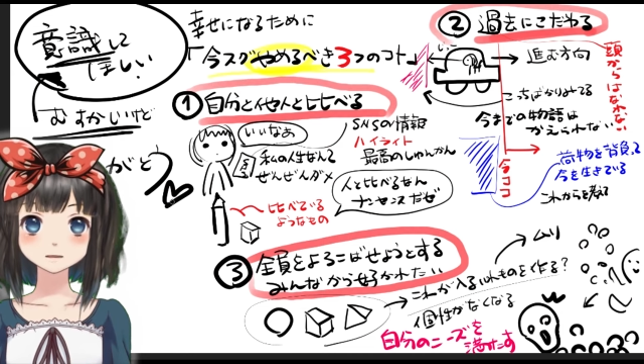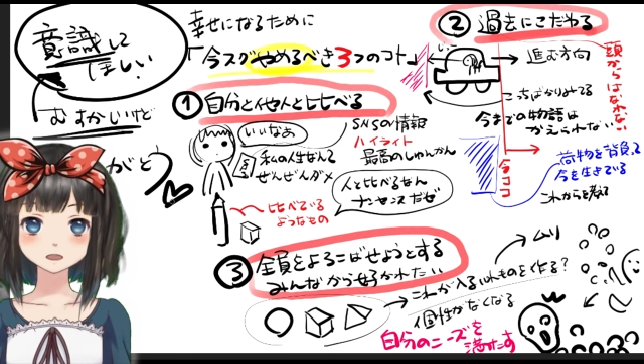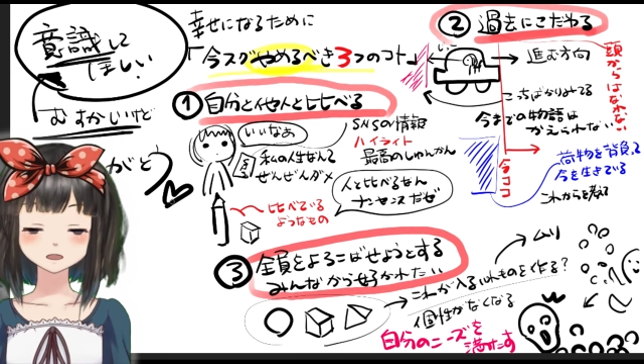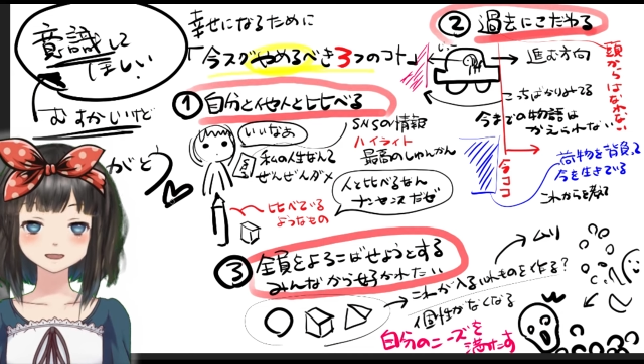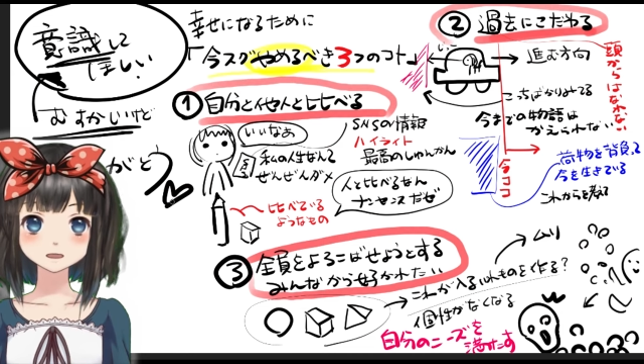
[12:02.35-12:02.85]

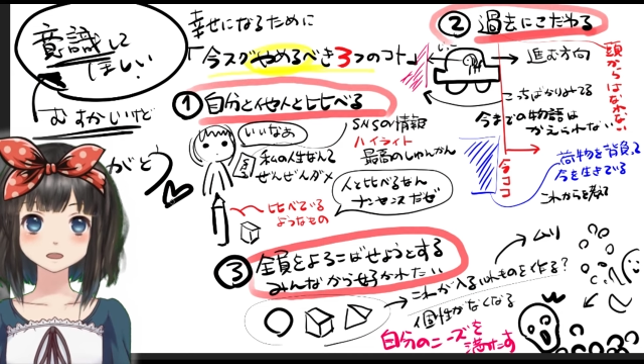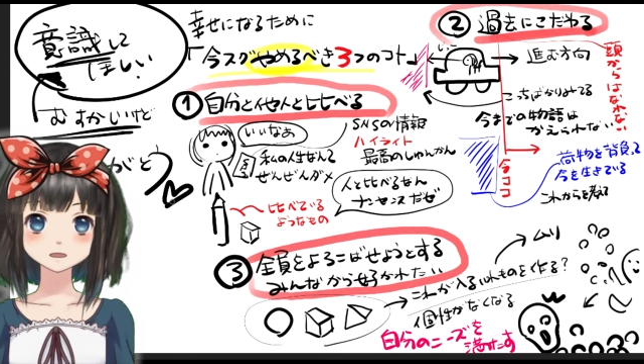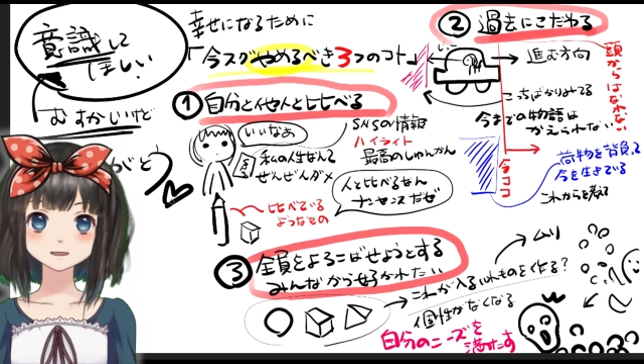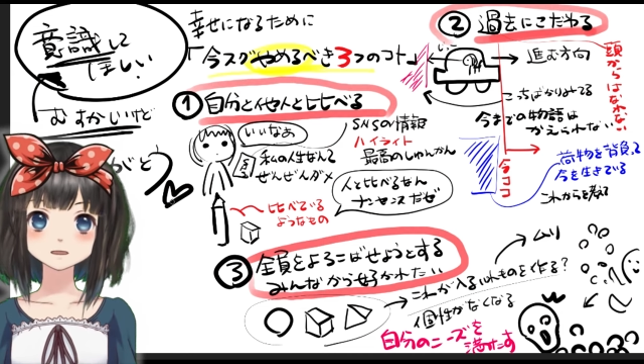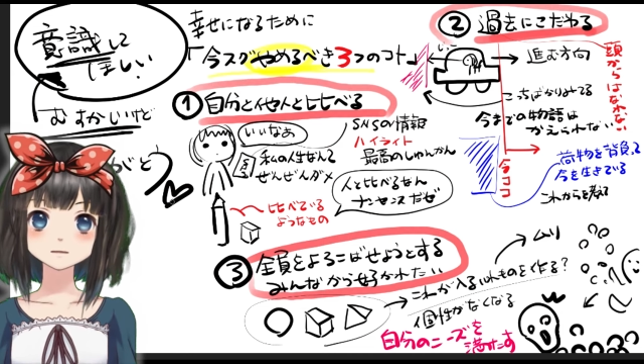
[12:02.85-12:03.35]
笑顔で
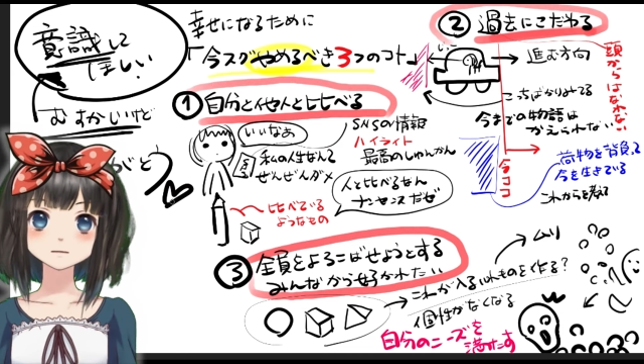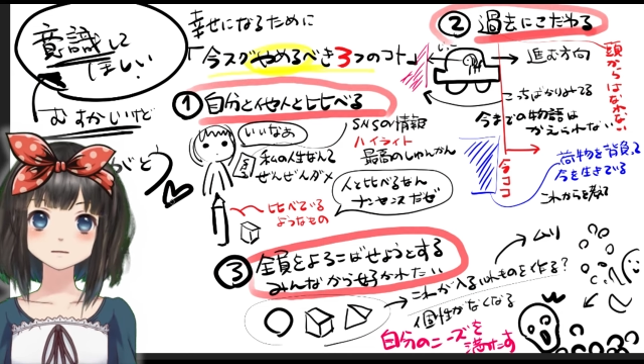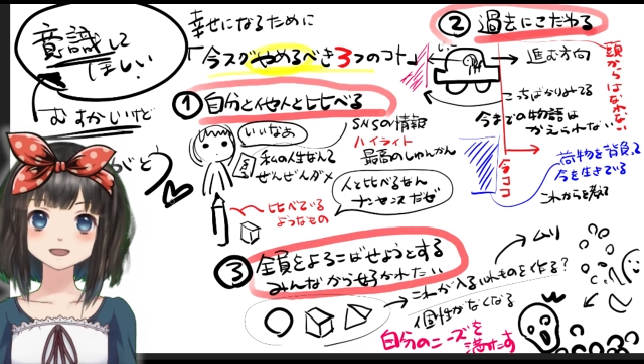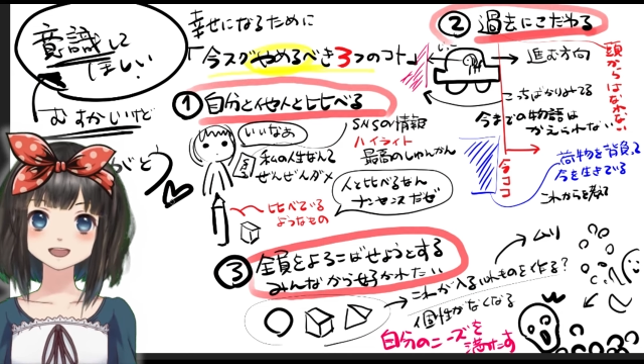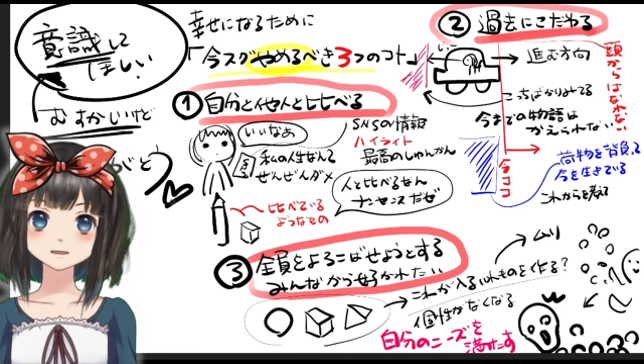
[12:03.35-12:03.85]
幸せ
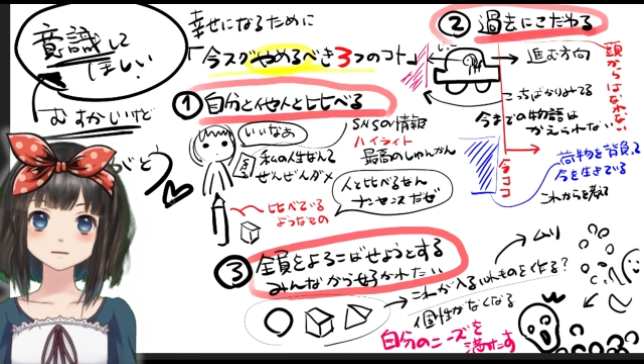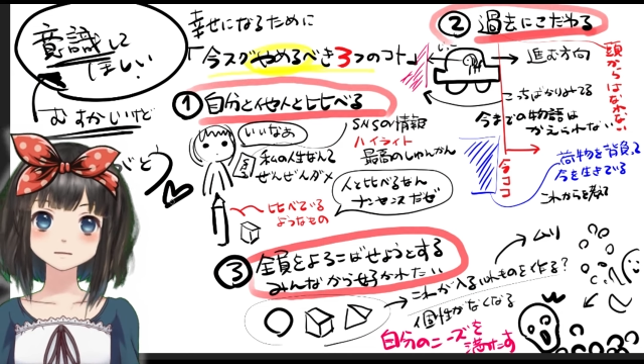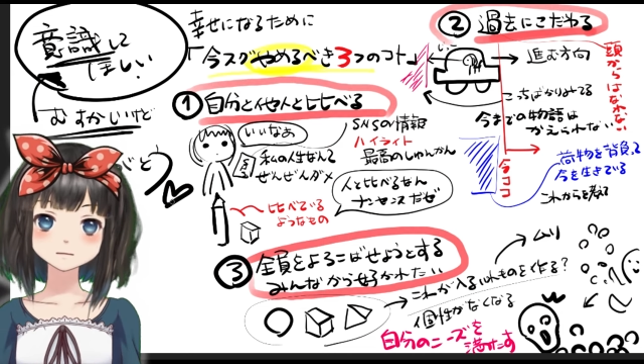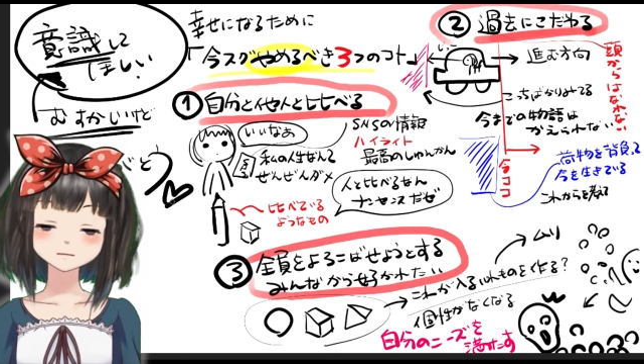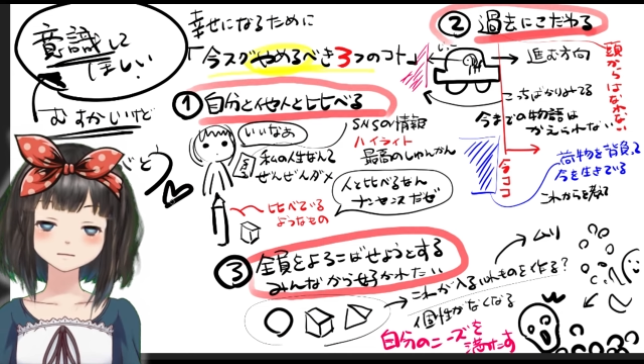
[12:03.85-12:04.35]
にお会い
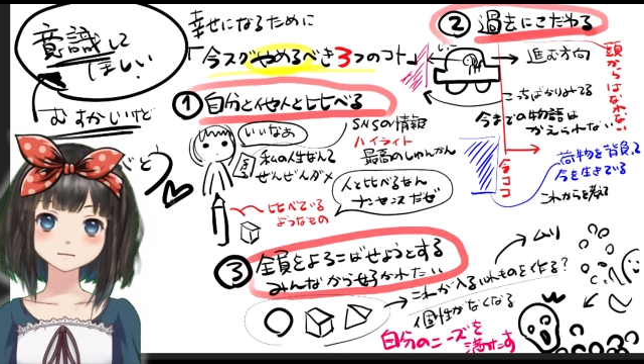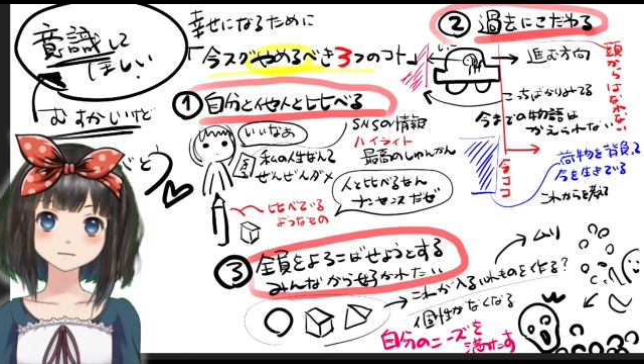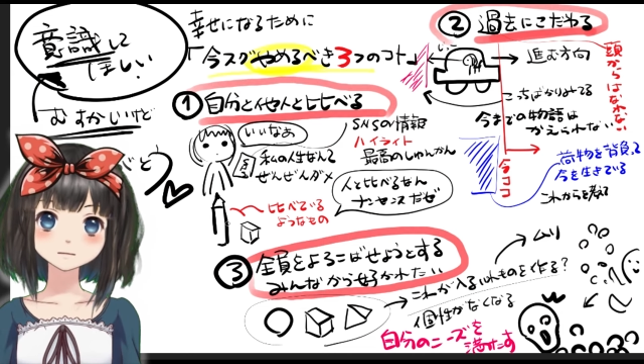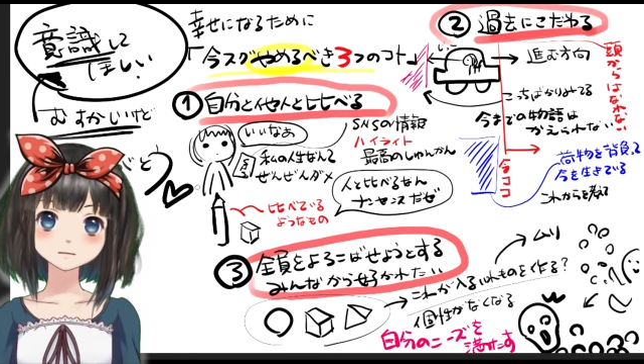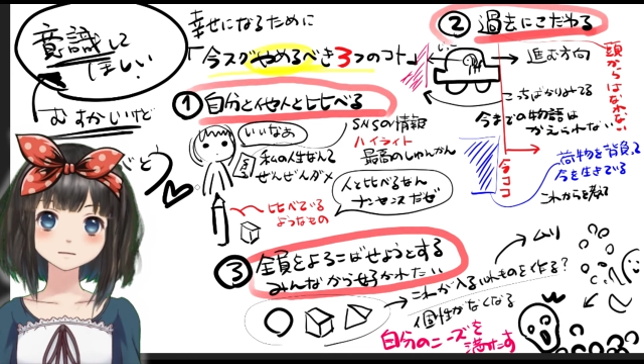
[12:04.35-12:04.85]
しましょう
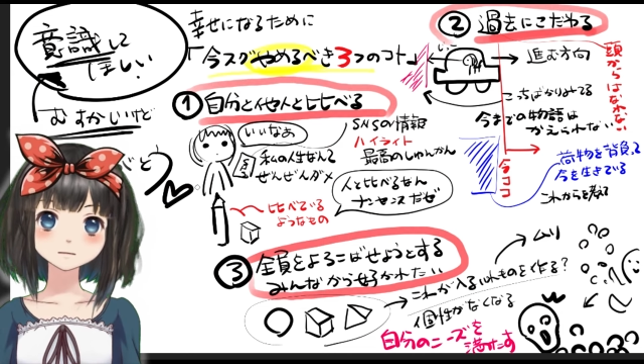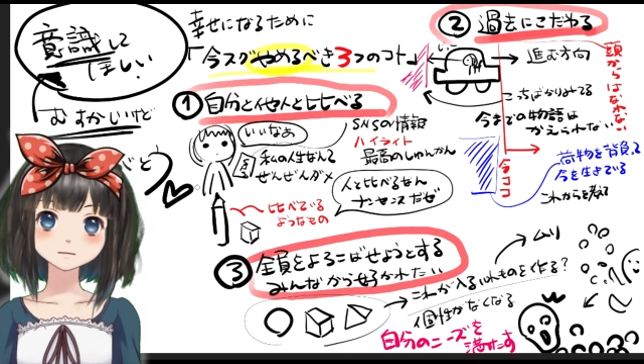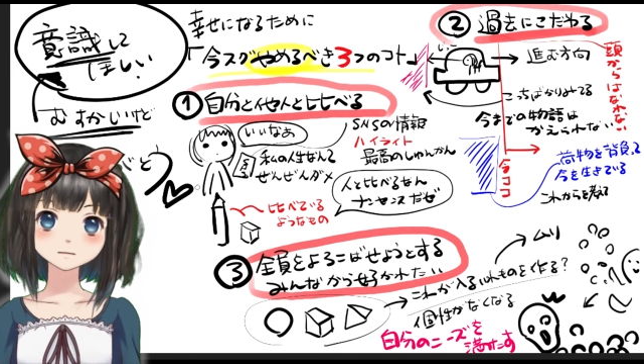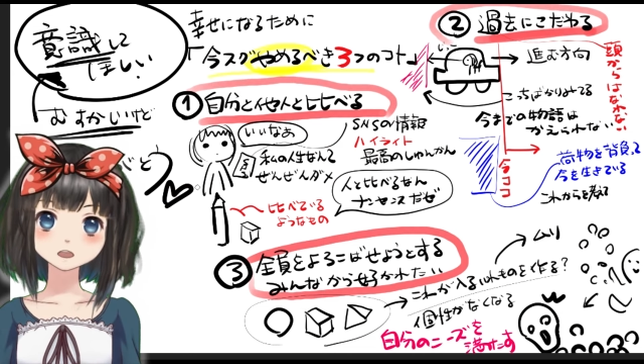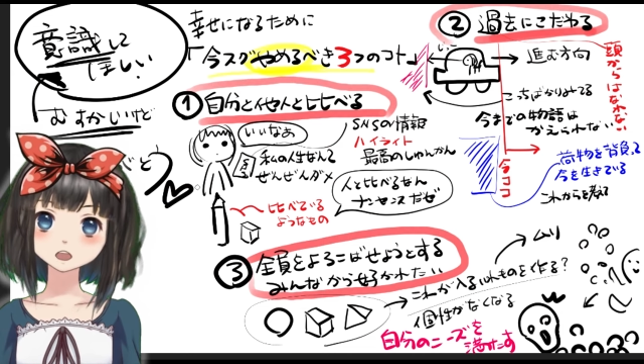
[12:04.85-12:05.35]
ね。
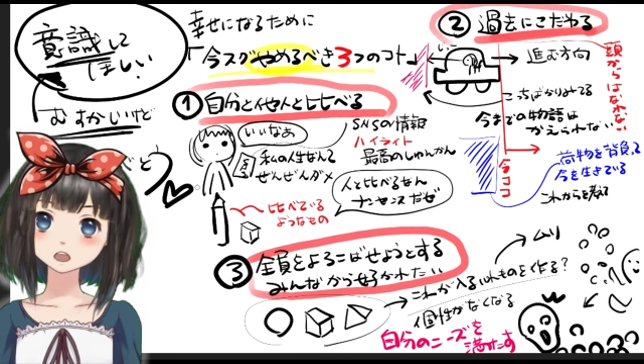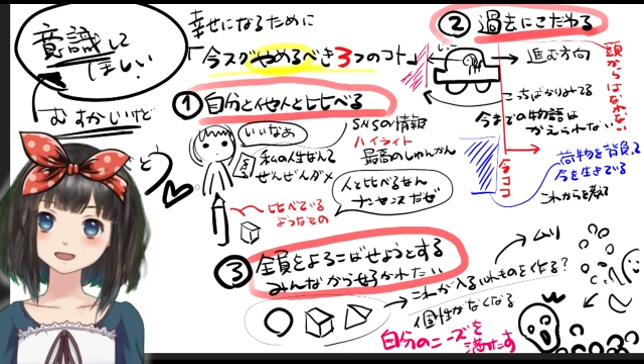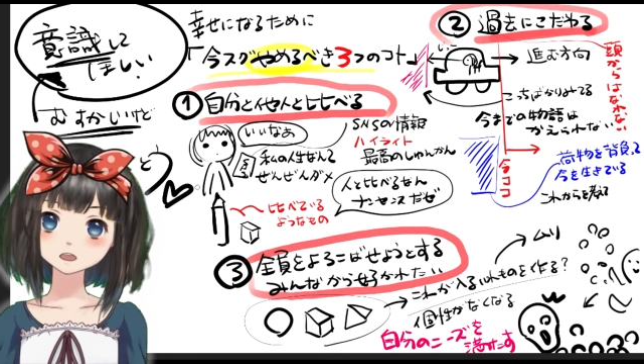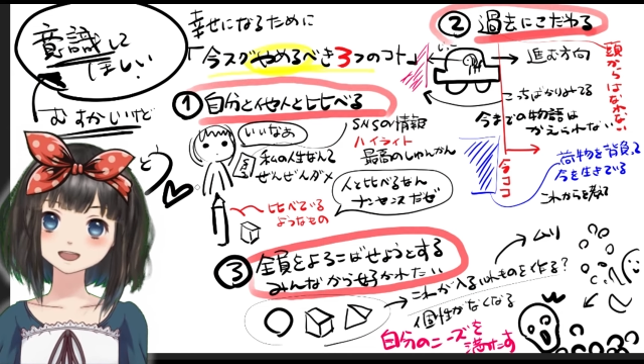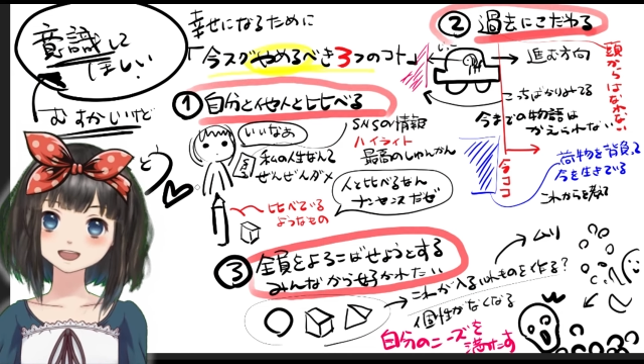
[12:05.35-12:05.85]
みぶでし